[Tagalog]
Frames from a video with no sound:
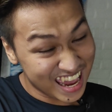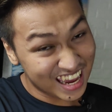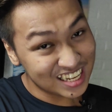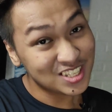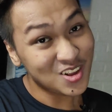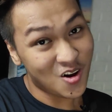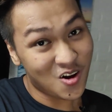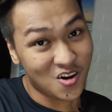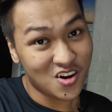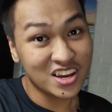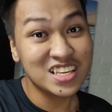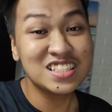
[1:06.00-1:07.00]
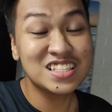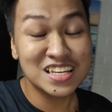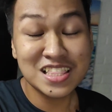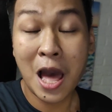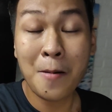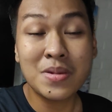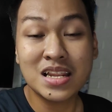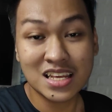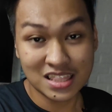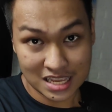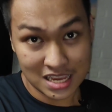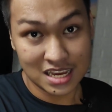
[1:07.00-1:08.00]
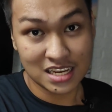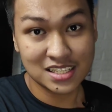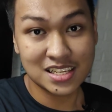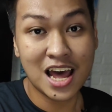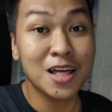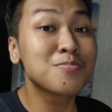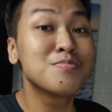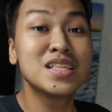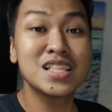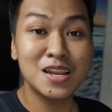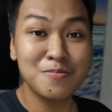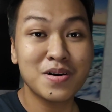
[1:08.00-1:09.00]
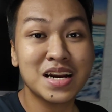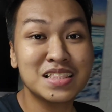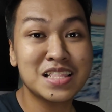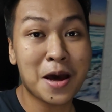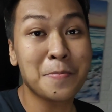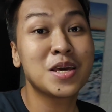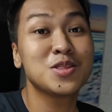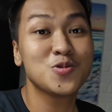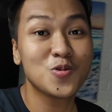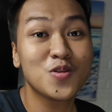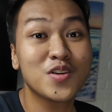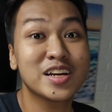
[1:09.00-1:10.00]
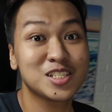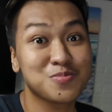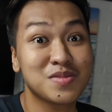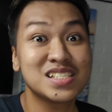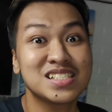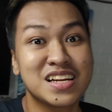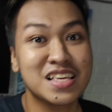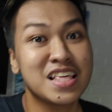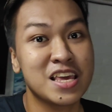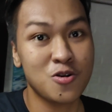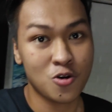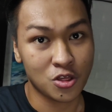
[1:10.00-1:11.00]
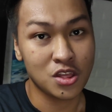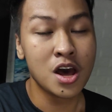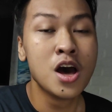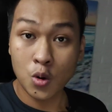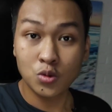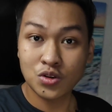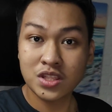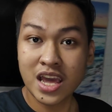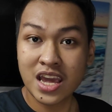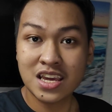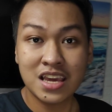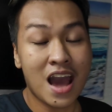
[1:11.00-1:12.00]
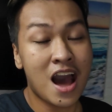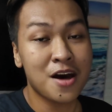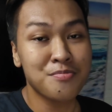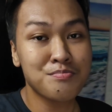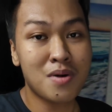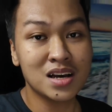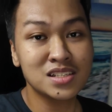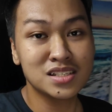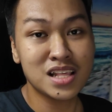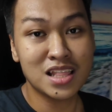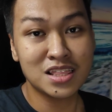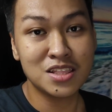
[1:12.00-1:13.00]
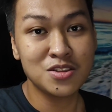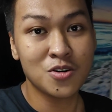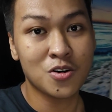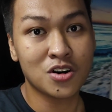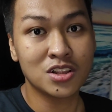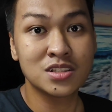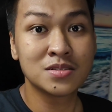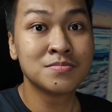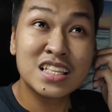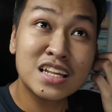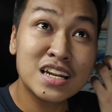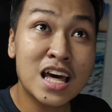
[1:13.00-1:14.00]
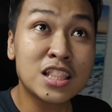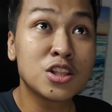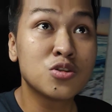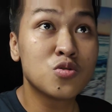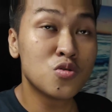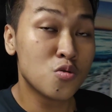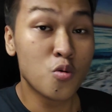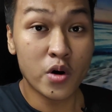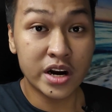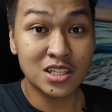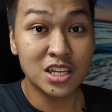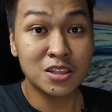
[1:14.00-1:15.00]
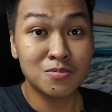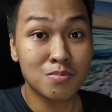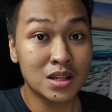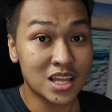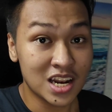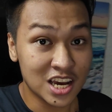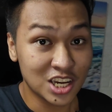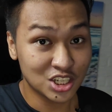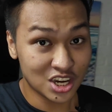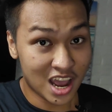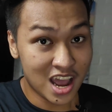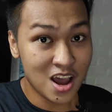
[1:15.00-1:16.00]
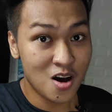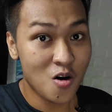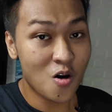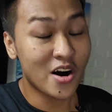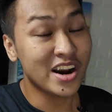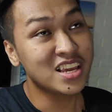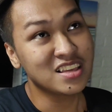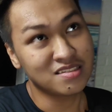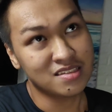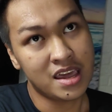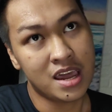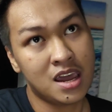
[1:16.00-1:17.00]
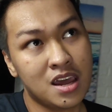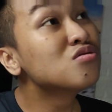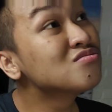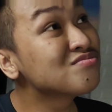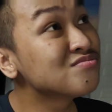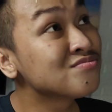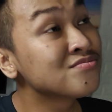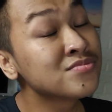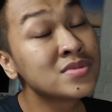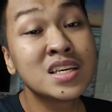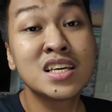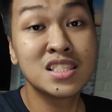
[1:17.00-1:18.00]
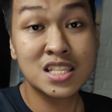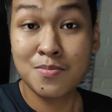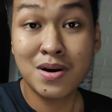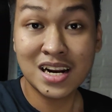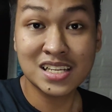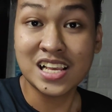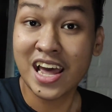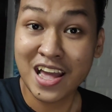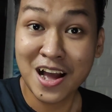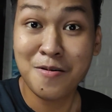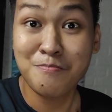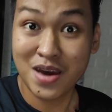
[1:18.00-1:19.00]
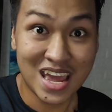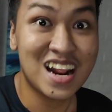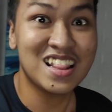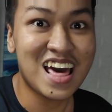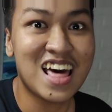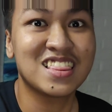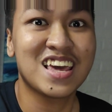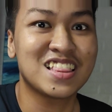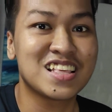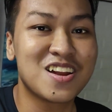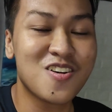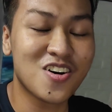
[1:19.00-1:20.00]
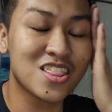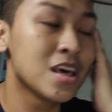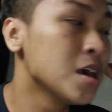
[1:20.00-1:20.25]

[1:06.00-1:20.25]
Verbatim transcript: Yes, oo, hindi namin natiis at binili pa rin namin yung Christmas tree na yon. So today, i-unbox natin yon. Tignan natin kung worth it ba talaga siya or hindi. Kung hindi ba nasayang ang pera natin, ganon.